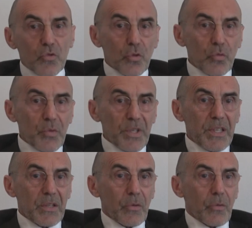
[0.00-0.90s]

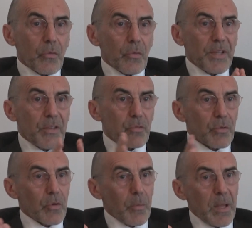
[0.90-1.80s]
Aujourd'hui, on, on, est
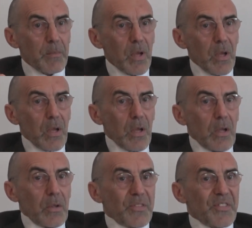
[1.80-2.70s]
sur quand même
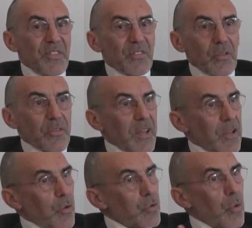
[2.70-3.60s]

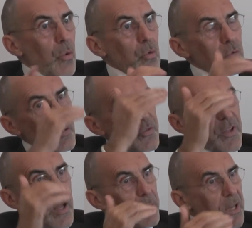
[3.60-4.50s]
650, quand on
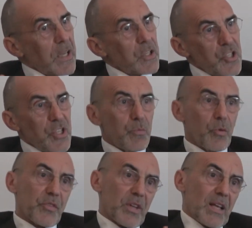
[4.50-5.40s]
sera à plein régime,
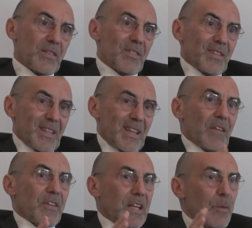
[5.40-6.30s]
on sera et
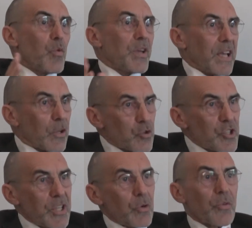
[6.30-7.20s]
avec les moyens que
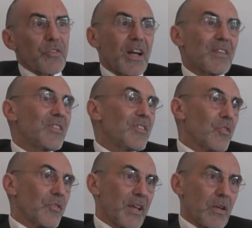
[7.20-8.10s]
j'ai, on sera à
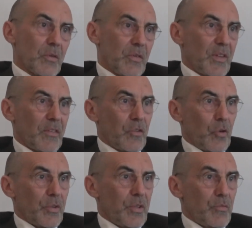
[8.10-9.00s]
650,
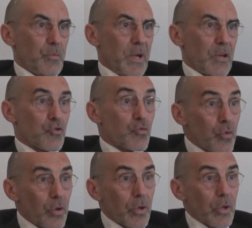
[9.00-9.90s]
700 rendez-vous par
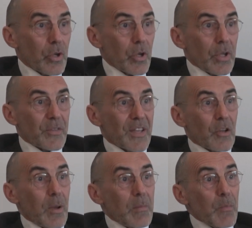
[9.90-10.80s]
jour, ce qui est
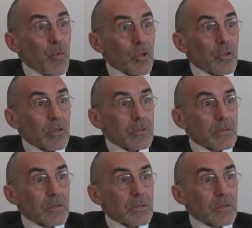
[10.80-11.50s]
quand même important.